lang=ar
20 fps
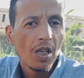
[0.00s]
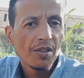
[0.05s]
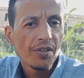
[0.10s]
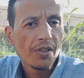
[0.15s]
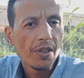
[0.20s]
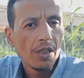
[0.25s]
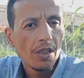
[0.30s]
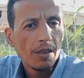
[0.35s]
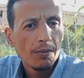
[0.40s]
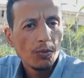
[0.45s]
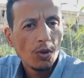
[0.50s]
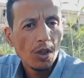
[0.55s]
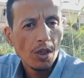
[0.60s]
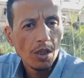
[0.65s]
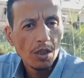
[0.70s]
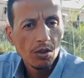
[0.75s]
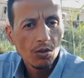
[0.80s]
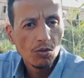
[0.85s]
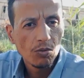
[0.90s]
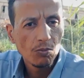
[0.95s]
السلام
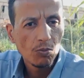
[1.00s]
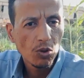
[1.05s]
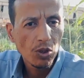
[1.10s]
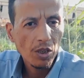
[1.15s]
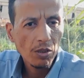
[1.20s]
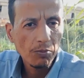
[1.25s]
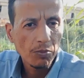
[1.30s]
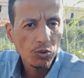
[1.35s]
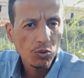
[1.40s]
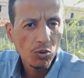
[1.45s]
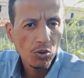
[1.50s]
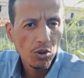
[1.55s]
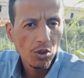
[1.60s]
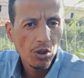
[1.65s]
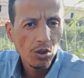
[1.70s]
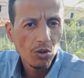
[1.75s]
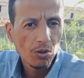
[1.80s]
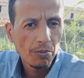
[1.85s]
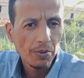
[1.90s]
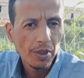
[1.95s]
عليكم ورحمة
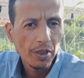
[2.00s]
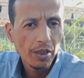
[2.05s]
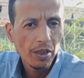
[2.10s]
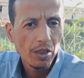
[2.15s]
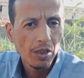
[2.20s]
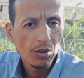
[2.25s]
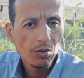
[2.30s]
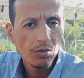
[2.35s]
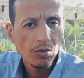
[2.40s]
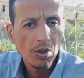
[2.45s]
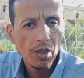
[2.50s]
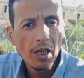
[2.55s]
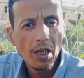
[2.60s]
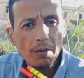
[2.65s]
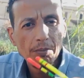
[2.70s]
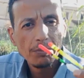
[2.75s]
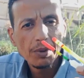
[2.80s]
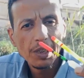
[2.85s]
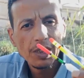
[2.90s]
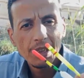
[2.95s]
الله وبركاته
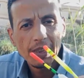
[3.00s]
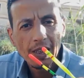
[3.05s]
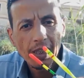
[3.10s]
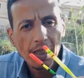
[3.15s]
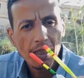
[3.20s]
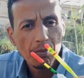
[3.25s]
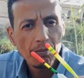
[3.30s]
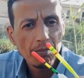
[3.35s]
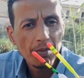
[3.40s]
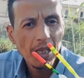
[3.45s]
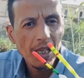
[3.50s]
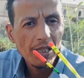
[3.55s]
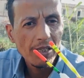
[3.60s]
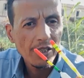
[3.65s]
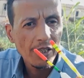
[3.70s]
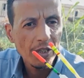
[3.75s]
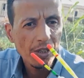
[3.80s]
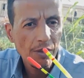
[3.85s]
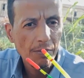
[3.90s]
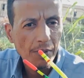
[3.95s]
أهمية
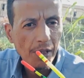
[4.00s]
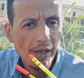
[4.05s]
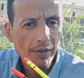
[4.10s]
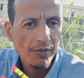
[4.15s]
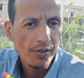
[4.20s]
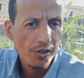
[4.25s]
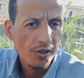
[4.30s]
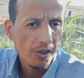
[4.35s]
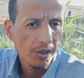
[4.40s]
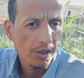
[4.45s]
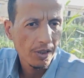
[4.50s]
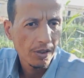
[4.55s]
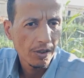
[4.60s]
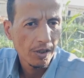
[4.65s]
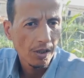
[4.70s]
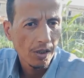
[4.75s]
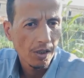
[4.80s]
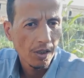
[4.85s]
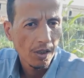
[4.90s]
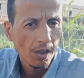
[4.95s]
الغماز يا جماعة في الصيد
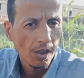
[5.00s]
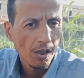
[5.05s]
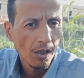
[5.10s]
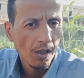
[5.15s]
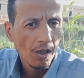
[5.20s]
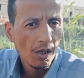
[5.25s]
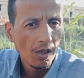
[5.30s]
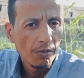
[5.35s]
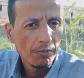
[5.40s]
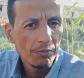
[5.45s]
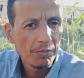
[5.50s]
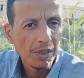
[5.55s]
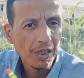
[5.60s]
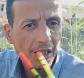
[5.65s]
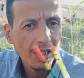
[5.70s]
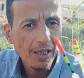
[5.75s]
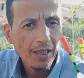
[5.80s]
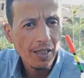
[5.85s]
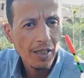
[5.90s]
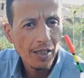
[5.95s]

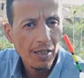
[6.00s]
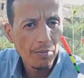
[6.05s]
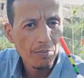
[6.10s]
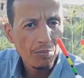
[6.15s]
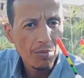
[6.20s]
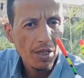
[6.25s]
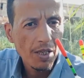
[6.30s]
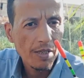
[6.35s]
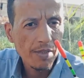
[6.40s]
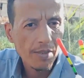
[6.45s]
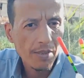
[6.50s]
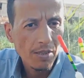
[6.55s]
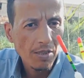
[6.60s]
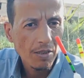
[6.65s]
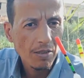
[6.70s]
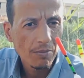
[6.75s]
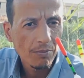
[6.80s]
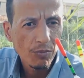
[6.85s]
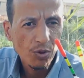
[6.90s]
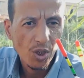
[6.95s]
من غير
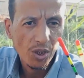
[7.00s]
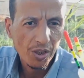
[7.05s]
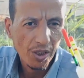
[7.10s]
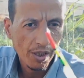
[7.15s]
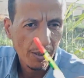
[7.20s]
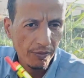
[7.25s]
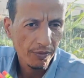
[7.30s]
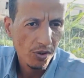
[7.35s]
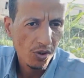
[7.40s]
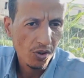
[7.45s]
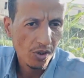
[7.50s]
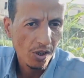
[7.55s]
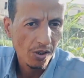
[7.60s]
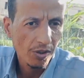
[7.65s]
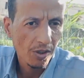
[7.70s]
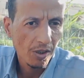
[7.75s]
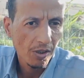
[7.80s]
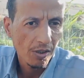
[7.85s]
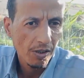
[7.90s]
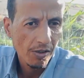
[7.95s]
الغماز مش هتعرف
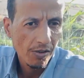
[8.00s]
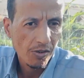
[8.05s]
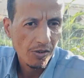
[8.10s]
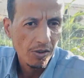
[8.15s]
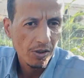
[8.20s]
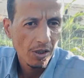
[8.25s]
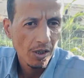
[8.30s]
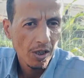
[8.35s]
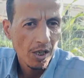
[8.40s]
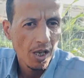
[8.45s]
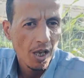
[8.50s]
تصطاد خالص